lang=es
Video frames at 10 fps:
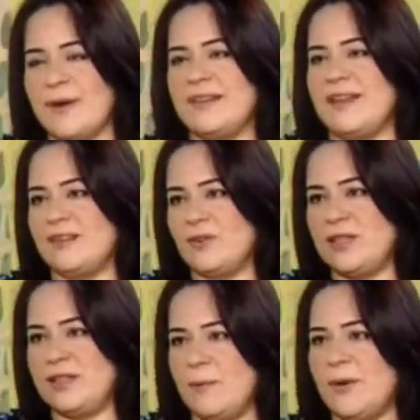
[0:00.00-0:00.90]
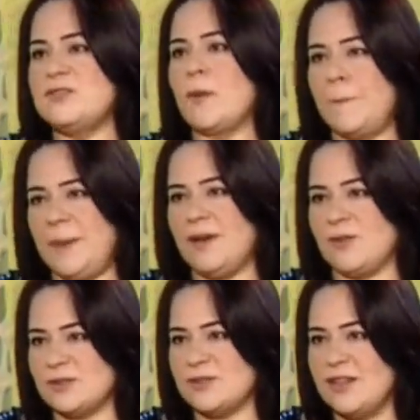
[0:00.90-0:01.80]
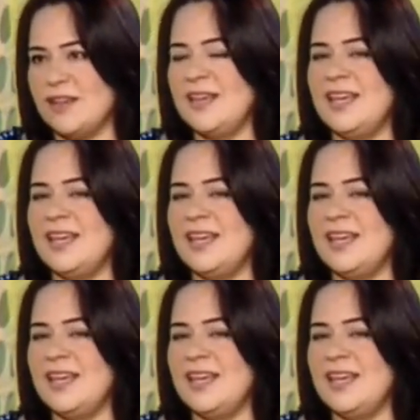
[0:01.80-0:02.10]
porque está todo el tiempo en esos picos.